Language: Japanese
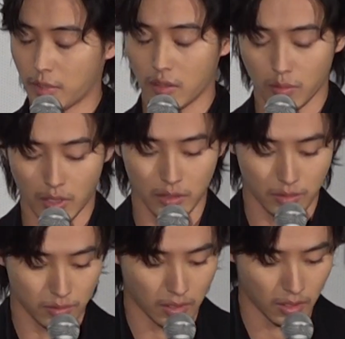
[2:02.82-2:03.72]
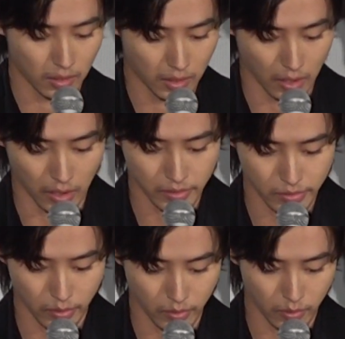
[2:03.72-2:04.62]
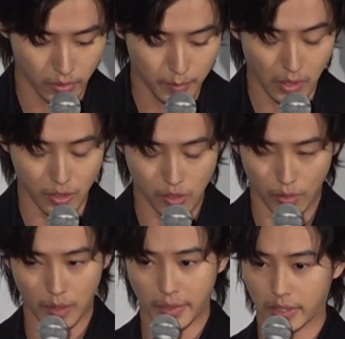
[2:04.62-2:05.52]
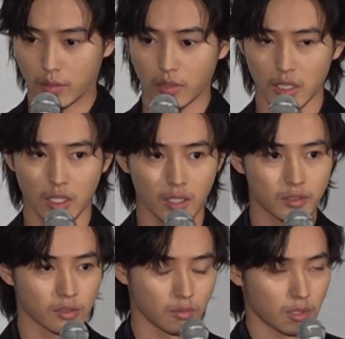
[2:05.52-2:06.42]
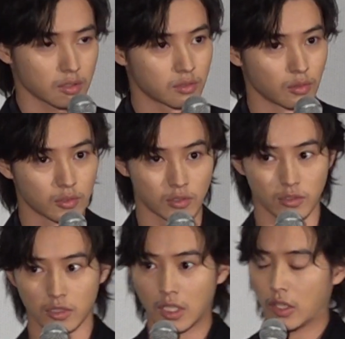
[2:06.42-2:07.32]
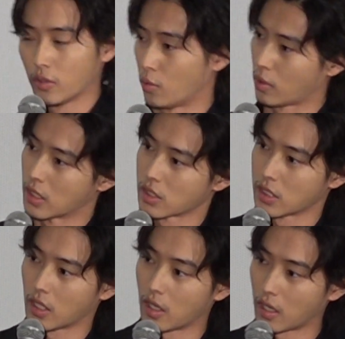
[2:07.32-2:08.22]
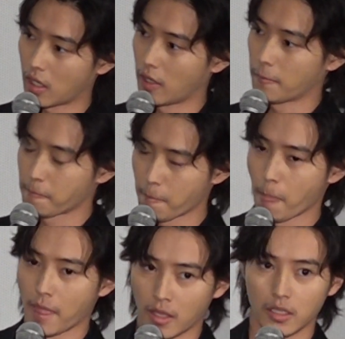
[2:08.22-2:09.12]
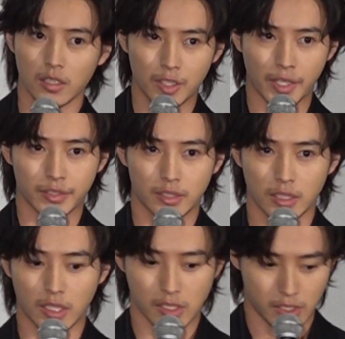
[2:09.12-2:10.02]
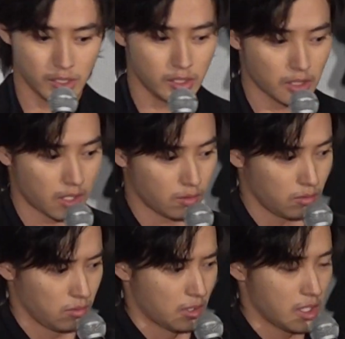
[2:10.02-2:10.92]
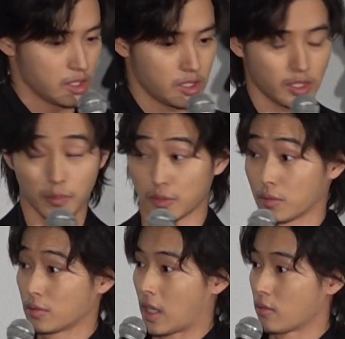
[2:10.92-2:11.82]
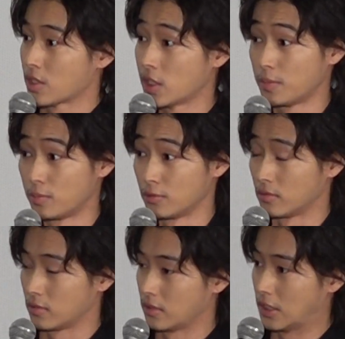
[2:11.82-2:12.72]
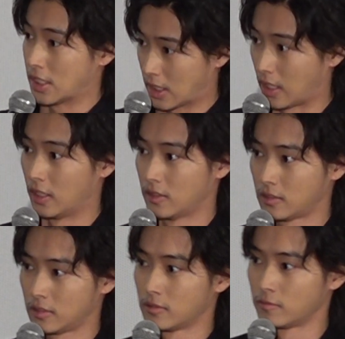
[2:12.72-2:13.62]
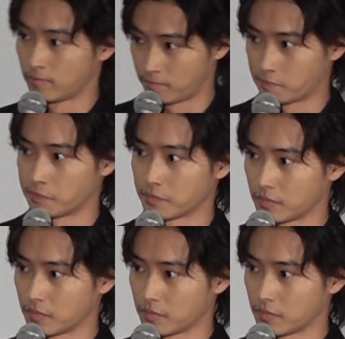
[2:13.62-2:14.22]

メだろうなっていうかなんかそこを今を一生懸命やった方がいいなっていうのはすごく共感しながらやってたしあの演じててもすごく楽しい部分でした。うん、